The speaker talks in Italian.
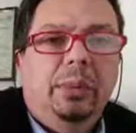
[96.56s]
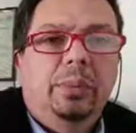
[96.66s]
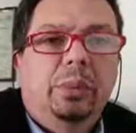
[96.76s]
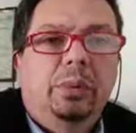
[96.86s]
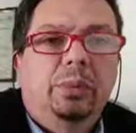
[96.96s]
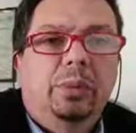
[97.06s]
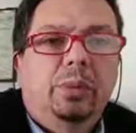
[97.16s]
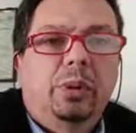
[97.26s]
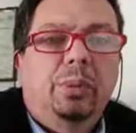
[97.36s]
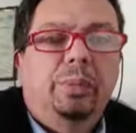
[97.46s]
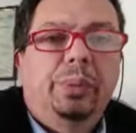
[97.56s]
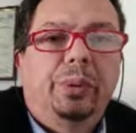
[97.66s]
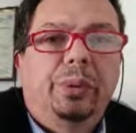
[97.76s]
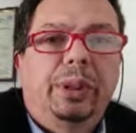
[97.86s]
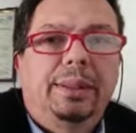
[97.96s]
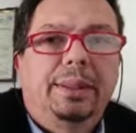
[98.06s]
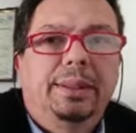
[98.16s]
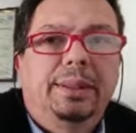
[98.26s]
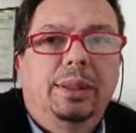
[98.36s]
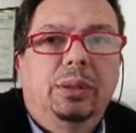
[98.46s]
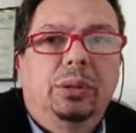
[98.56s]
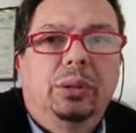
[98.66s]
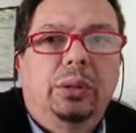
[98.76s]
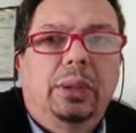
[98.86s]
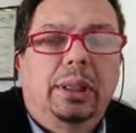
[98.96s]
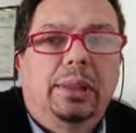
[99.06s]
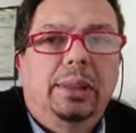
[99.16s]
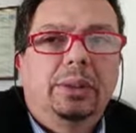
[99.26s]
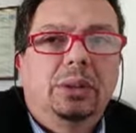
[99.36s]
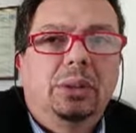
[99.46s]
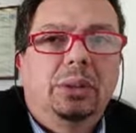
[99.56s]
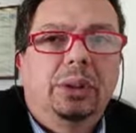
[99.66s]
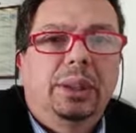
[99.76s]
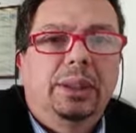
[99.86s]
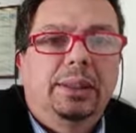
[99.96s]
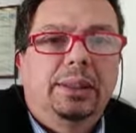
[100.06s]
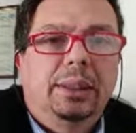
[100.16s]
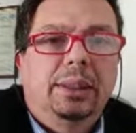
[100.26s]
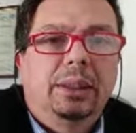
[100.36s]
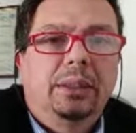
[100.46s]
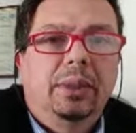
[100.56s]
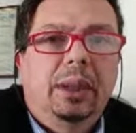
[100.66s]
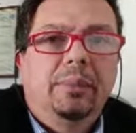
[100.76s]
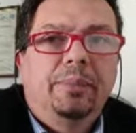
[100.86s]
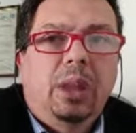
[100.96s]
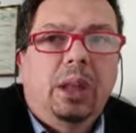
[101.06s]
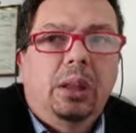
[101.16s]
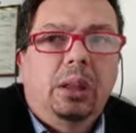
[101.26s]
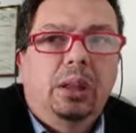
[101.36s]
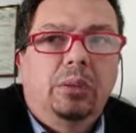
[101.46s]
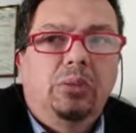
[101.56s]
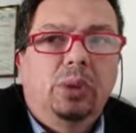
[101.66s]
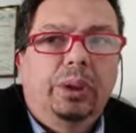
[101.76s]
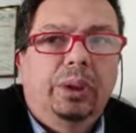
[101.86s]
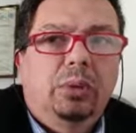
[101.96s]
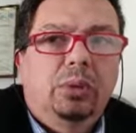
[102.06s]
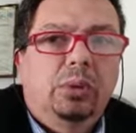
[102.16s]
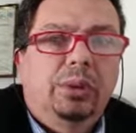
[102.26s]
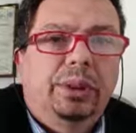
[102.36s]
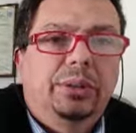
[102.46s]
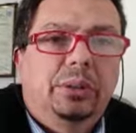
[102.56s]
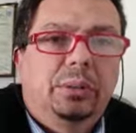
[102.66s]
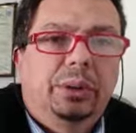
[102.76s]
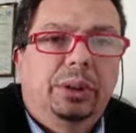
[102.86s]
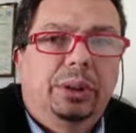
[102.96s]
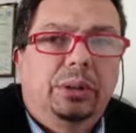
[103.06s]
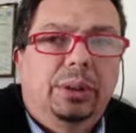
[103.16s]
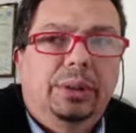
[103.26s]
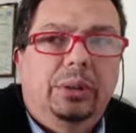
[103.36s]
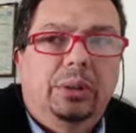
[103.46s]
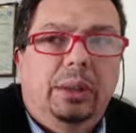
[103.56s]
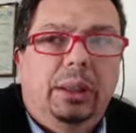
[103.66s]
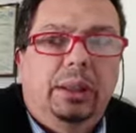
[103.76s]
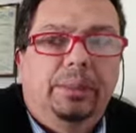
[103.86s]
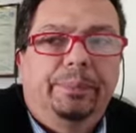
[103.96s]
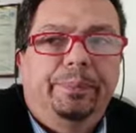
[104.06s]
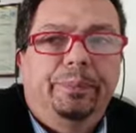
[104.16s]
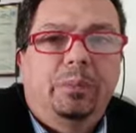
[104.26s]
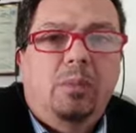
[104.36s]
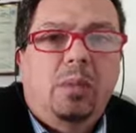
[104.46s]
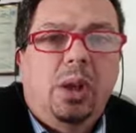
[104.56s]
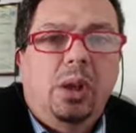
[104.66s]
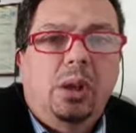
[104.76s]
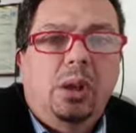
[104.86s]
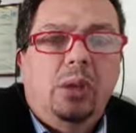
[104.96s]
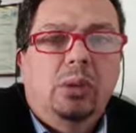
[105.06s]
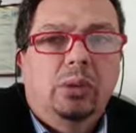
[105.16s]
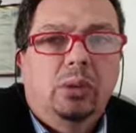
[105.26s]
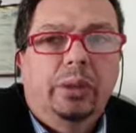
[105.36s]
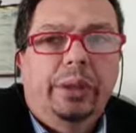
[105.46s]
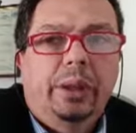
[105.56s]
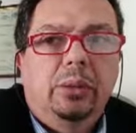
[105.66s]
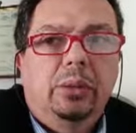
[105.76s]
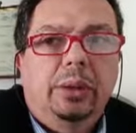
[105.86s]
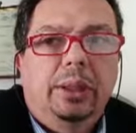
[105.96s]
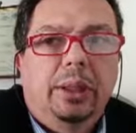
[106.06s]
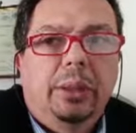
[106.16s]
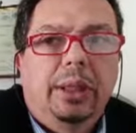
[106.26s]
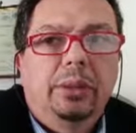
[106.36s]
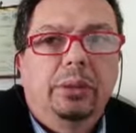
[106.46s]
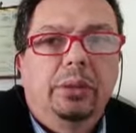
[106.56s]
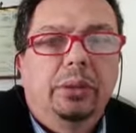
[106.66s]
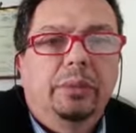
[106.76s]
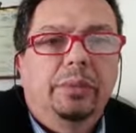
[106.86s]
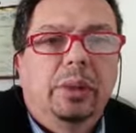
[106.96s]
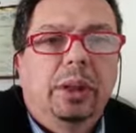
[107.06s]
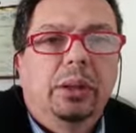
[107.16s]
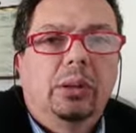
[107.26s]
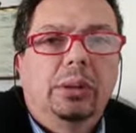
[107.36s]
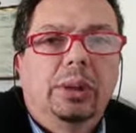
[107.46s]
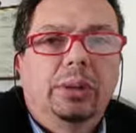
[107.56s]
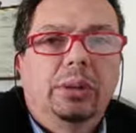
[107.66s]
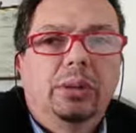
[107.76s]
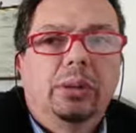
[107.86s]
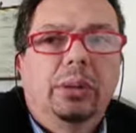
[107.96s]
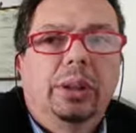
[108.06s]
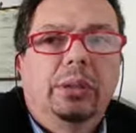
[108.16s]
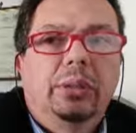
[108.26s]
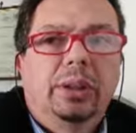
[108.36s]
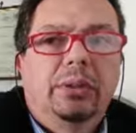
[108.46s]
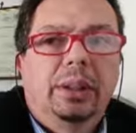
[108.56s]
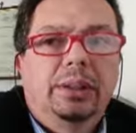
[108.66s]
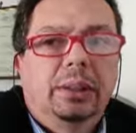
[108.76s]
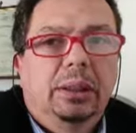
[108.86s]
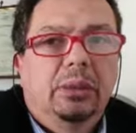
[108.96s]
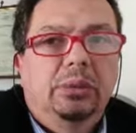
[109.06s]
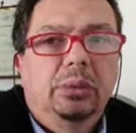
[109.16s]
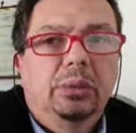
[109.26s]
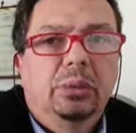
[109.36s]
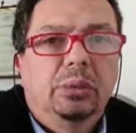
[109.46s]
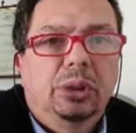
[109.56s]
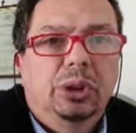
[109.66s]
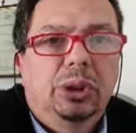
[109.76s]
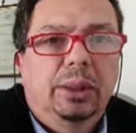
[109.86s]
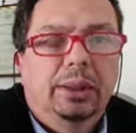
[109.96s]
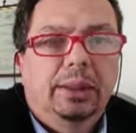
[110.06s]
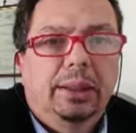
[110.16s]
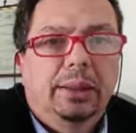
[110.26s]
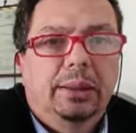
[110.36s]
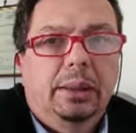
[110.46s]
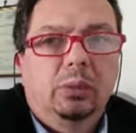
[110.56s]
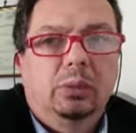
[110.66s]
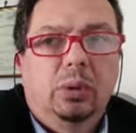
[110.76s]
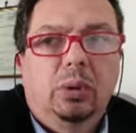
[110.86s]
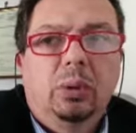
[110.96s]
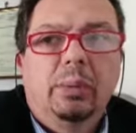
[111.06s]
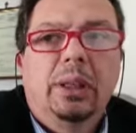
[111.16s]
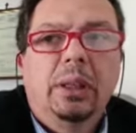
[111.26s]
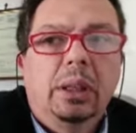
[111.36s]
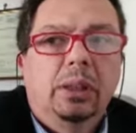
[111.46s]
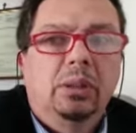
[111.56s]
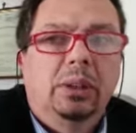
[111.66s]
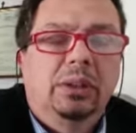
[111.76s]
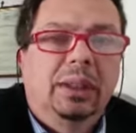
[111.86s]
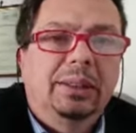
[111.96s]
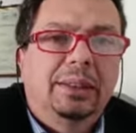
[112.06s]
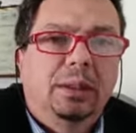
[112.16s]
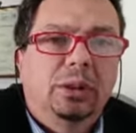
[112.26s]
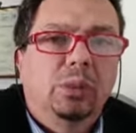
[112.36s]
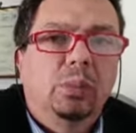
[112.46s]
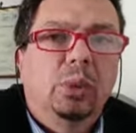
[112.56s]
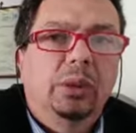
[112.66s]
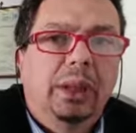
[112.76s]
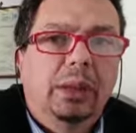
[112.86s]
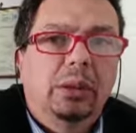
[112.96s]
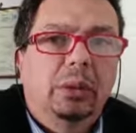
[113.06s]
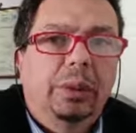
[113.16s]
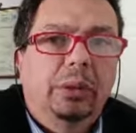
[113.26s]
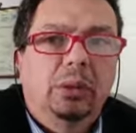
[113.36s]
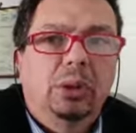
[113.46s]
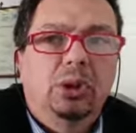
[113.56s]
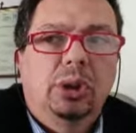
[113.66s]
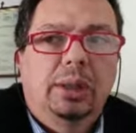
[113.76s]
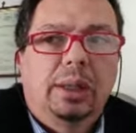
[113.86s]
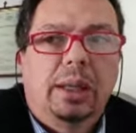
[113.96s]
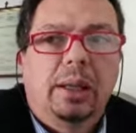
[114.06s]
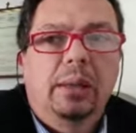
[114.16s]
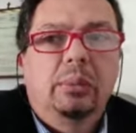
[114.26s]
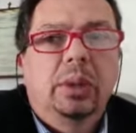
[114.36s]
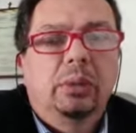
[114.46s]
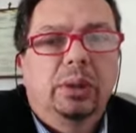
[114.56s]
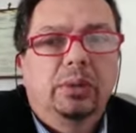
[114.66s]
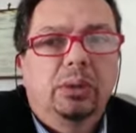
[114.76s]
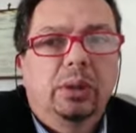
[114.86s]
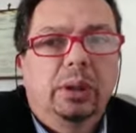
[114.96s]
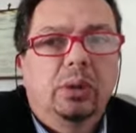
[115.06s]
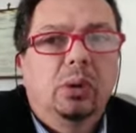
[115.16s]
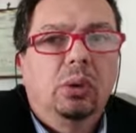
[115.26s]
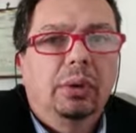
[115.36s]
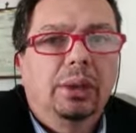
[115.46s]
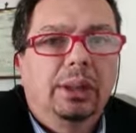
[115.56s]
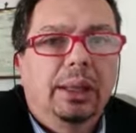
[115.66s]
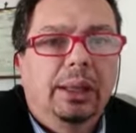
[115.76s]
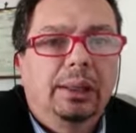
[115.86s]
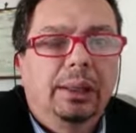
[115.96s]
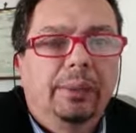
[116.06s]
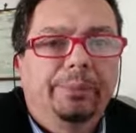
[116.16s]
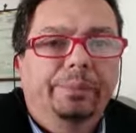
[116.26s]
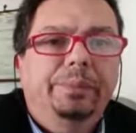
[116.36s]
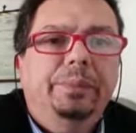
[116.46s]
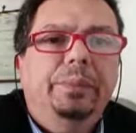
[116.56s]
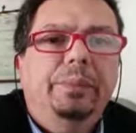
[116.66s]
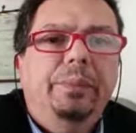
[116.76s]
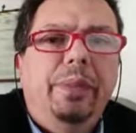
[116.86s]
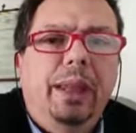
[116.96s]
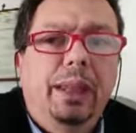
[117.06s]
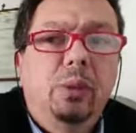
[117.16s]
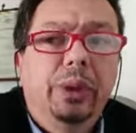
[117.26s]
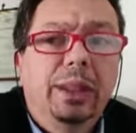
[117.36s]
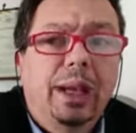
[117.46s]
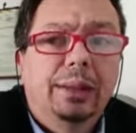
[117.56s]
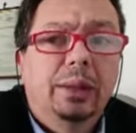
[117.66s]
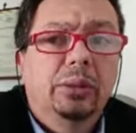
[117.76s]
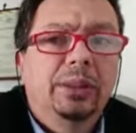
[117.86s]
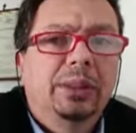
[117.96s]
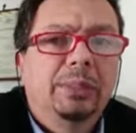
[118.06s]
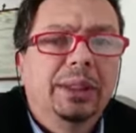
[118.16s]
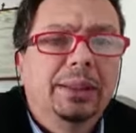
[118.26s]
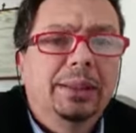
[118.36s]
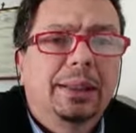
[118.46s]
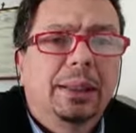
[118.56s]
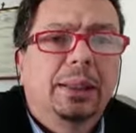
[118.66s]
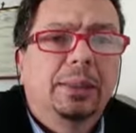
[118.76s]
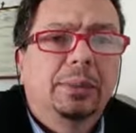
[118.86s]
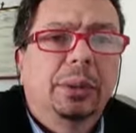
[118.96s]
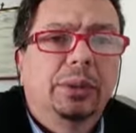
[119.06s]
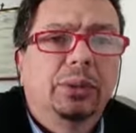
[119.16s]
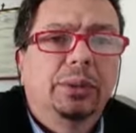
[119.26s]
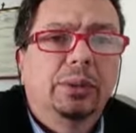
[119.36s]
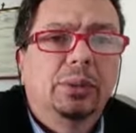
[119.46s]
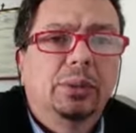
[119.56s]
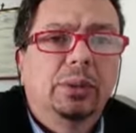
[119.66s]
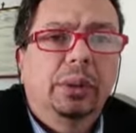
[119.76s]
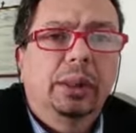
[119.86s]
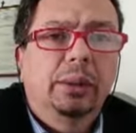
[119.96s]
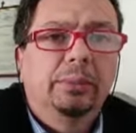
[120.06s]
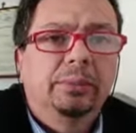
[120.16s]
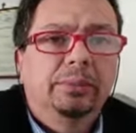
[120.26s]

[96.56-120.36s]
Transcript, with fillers: abbiamo purtroppo assistito ad azioni e iniziative eh, fuori da un contesto politico nazionale. Occorre coordinamento e ogni azione non deve essere il frutto di una scelta autonoma, non deve esserci un modello per ogni città, ma un'azione coordinata e guidata con sapienza e rispetto istituzionale.